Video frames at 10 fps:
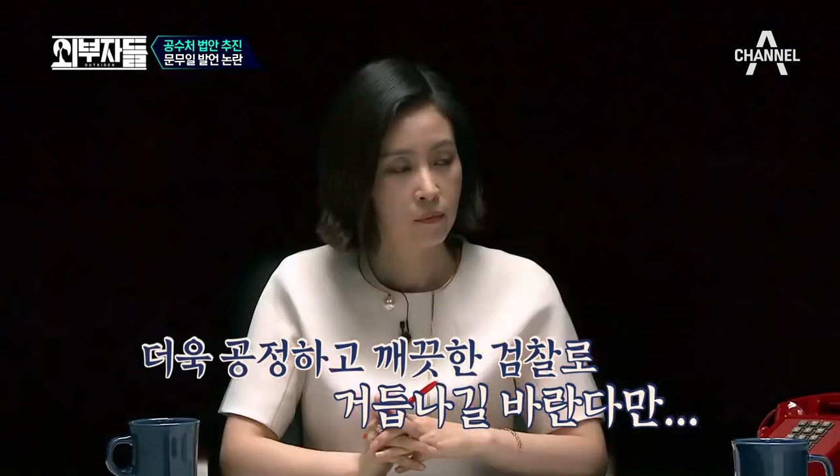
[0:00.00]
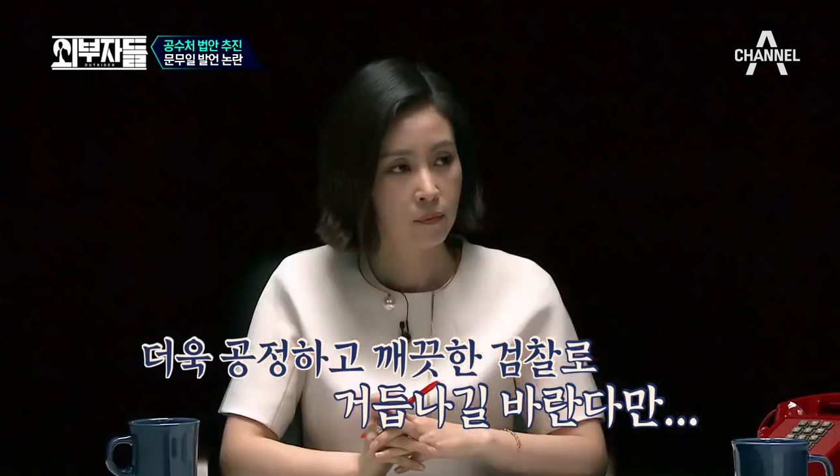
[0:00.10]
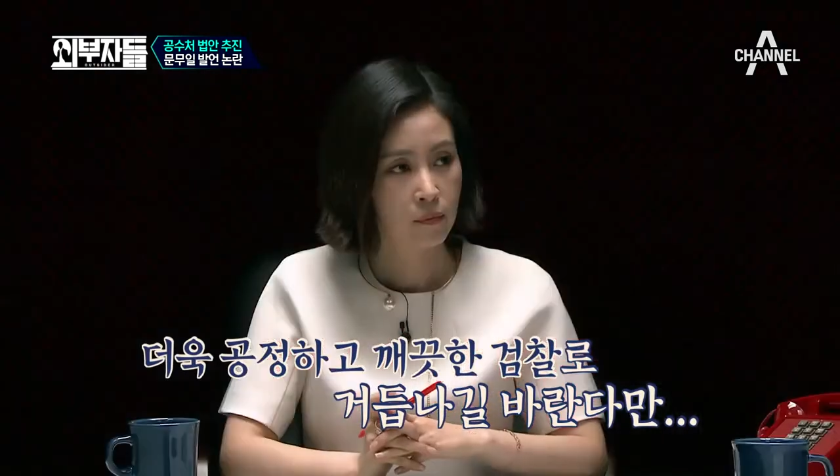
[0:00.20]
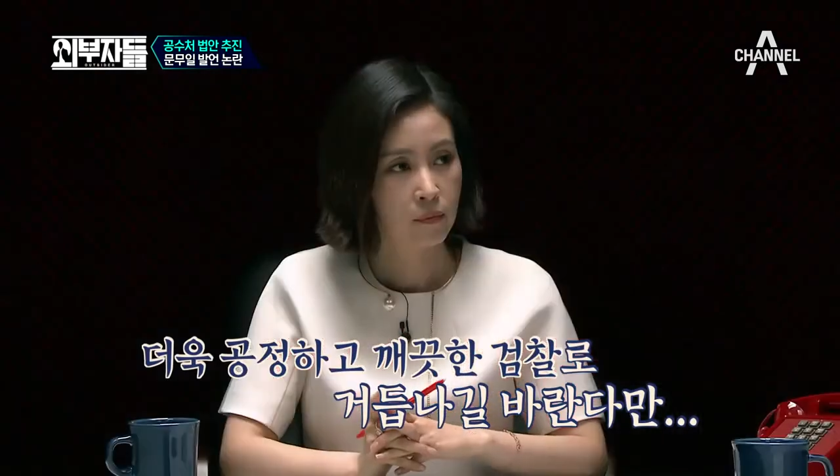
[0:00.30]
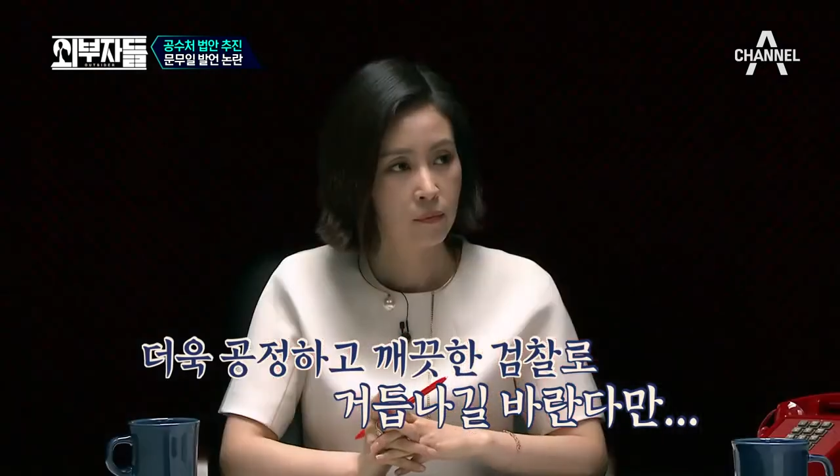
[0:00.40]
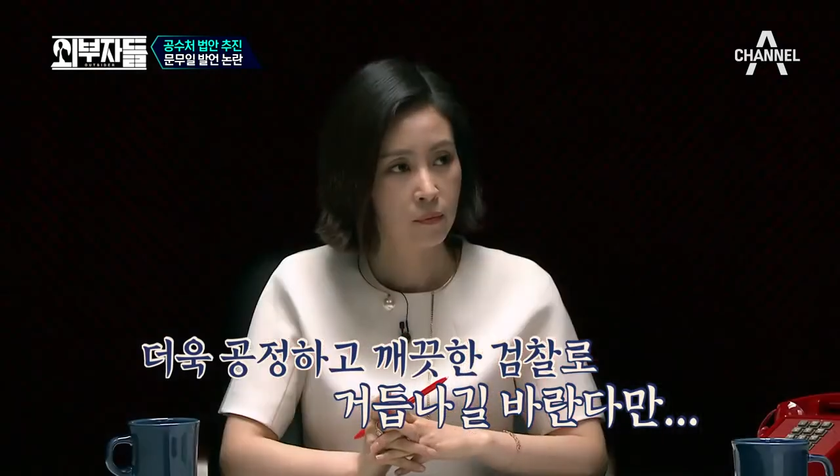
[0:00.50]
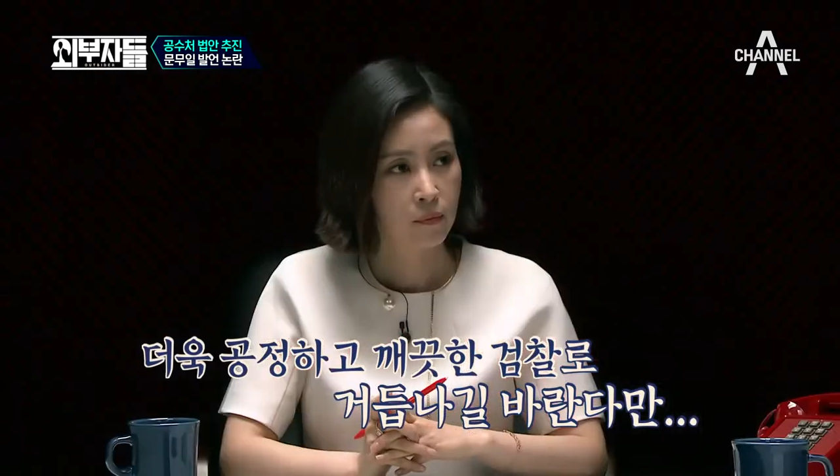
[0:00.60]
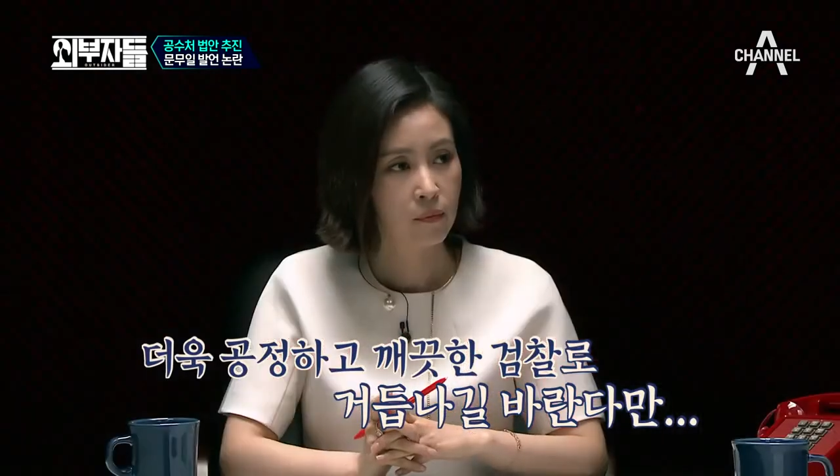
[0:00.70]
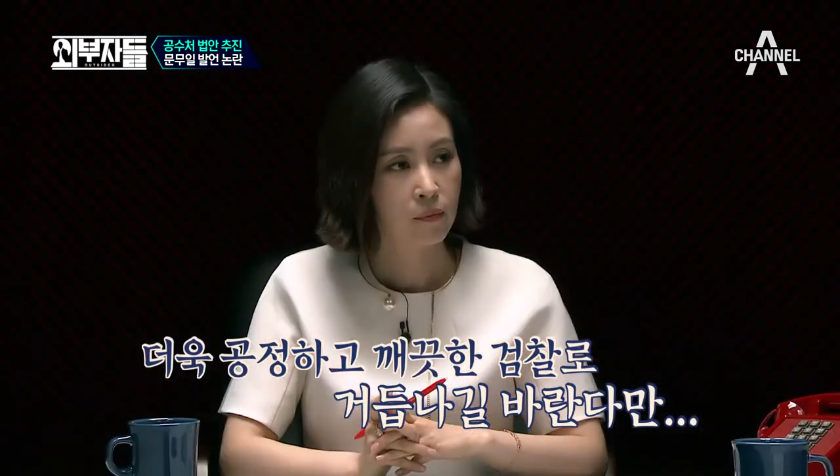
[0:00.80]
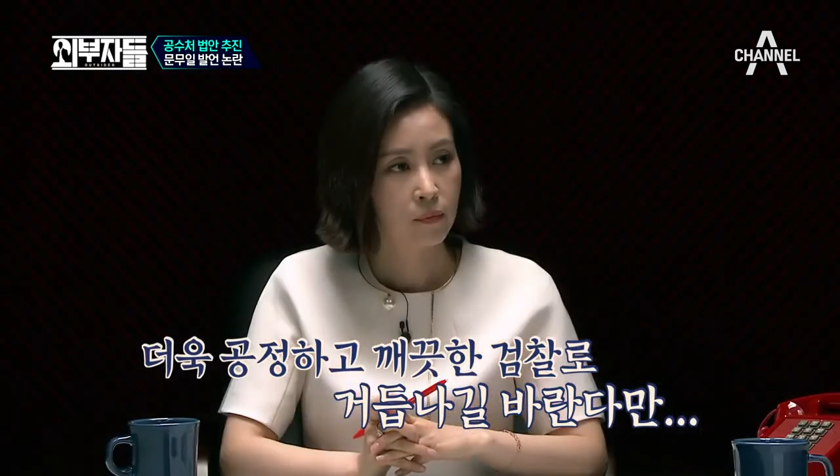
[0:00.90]
정말
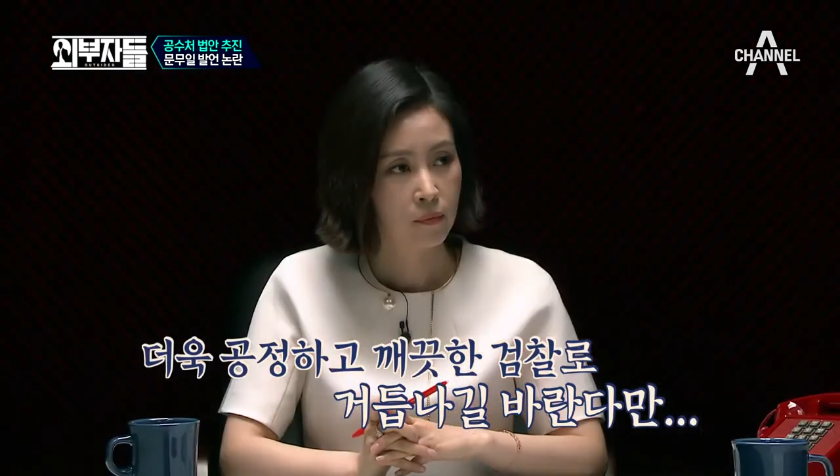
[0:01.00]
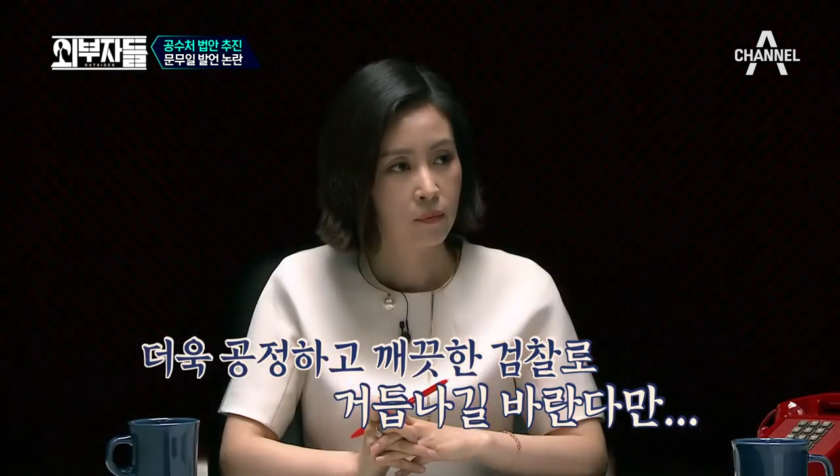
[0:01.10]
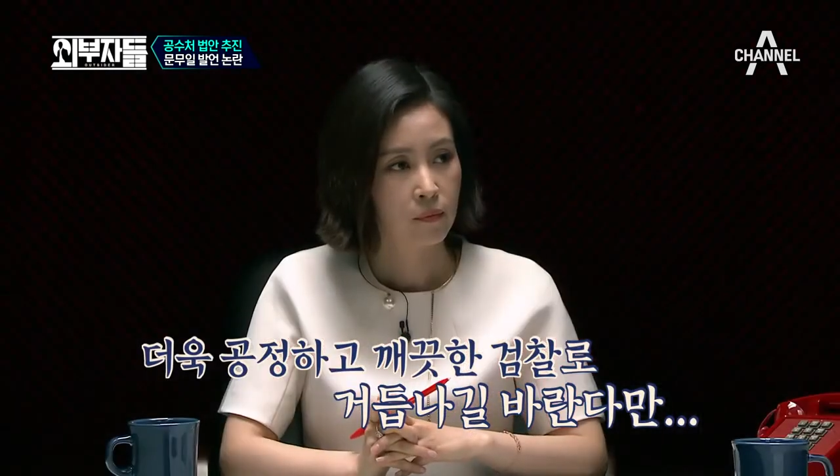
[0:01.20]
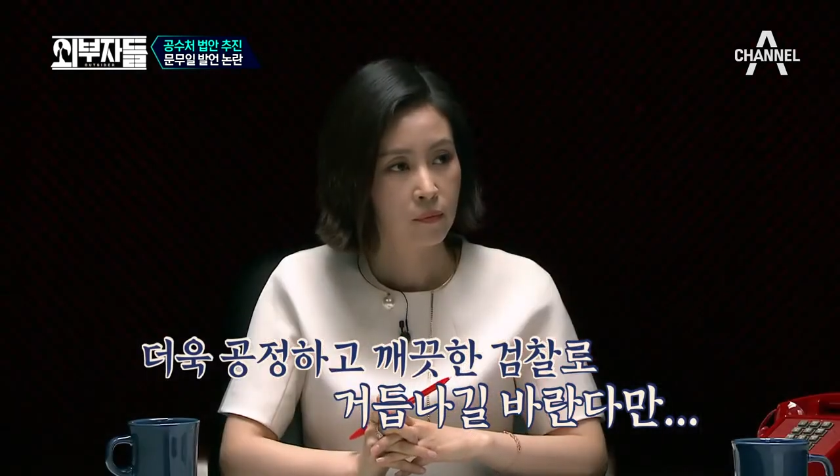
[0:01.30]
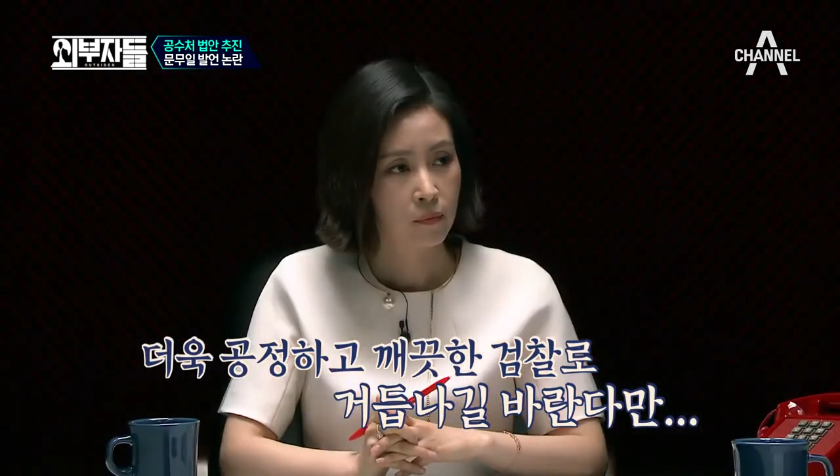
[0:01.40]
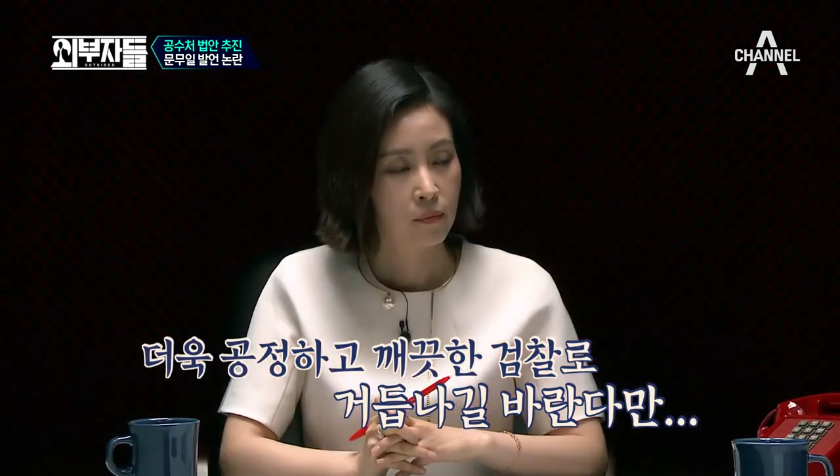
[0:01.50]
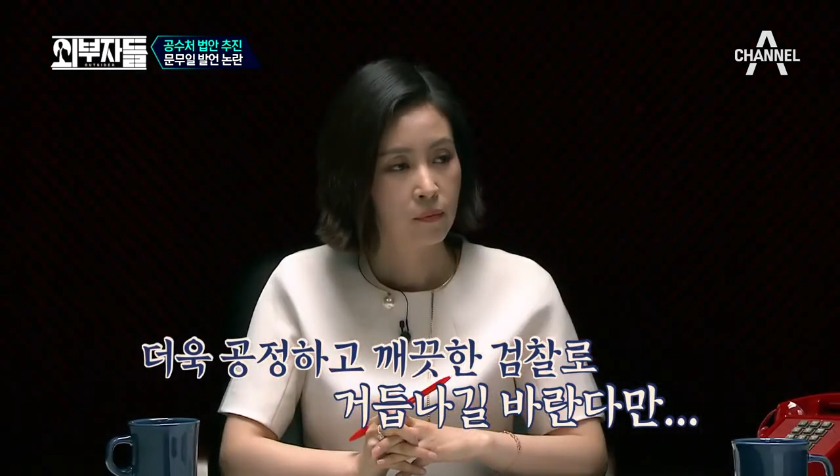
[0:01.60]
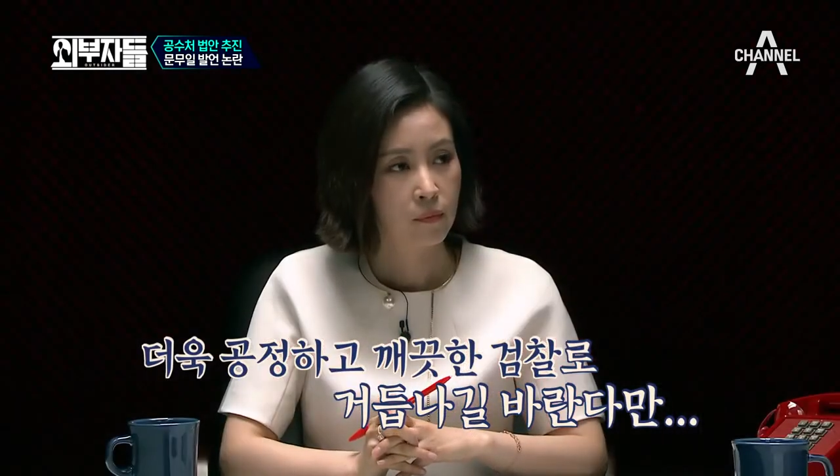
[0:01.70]
공직자의 부패가